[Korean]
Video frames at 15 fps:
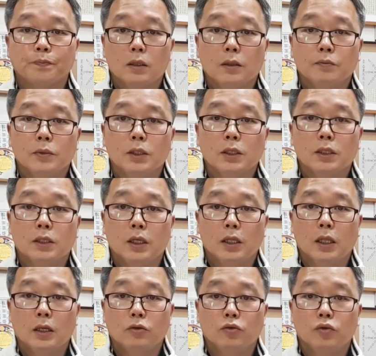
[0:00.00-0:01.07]
염증을
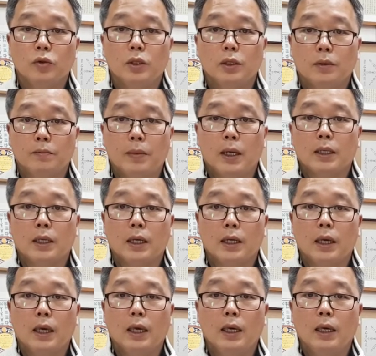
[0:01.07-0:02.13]
최대한 줄이는
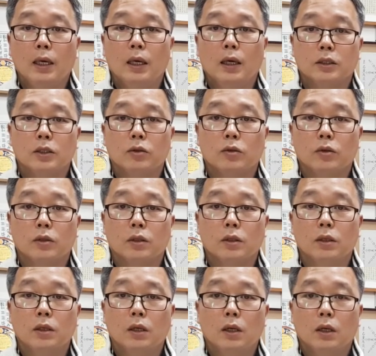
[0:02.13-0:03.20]
방향의
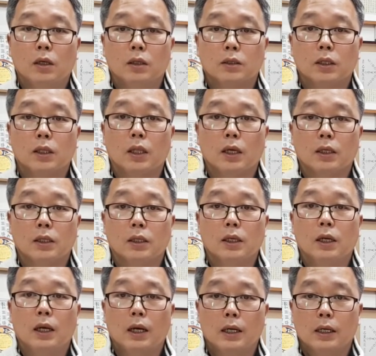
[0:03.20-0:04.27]
치료를
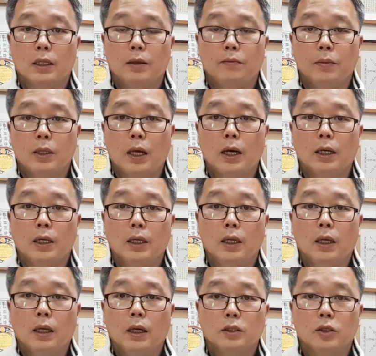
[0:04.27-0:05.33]
선택을 하게 됩니다.
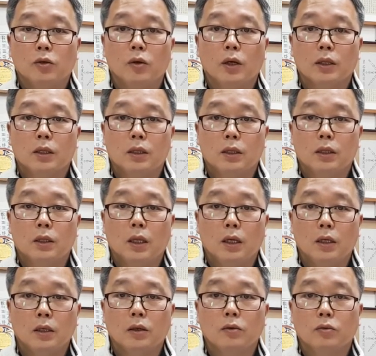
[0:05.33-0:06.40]
치료가
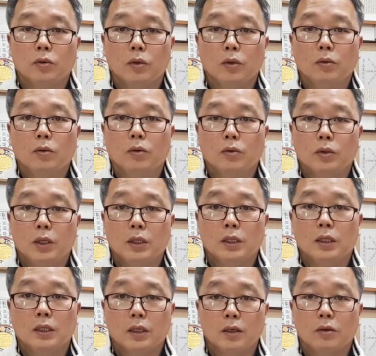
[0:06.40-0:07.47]
되는 경우도 있고 되지
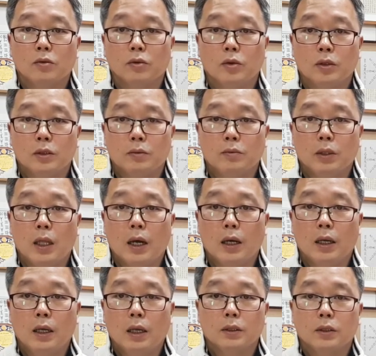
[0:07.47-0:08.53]
않는 경우도 있습니다.
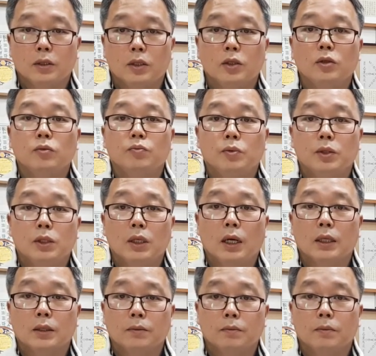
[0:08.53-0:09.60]
쉽지
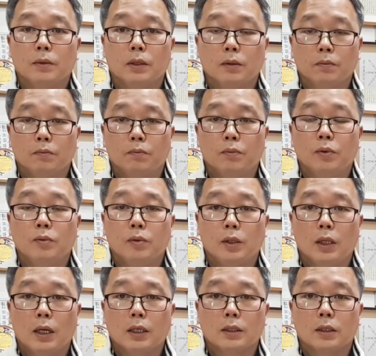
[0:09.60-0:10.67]
않은
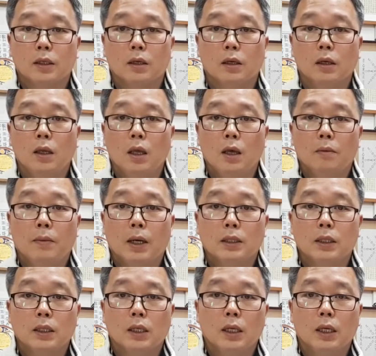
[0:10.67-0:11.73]
부분이라서
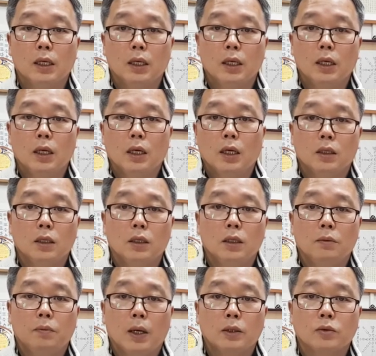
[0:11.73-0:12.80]
만약에
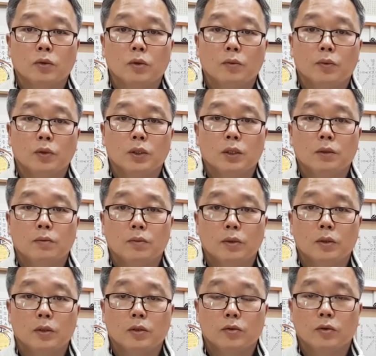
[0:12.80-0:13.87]
이 방송을 보시는
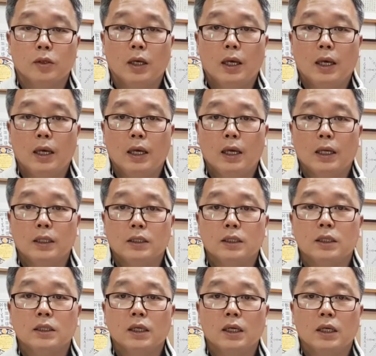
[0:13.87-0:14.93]
분들 중에
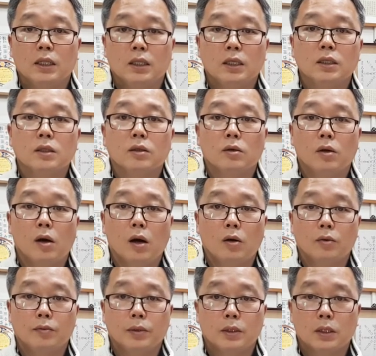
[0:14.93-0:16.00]
증상이
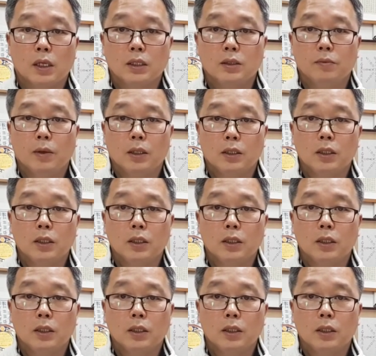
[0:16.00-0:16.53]
디스크하고 비슷하지만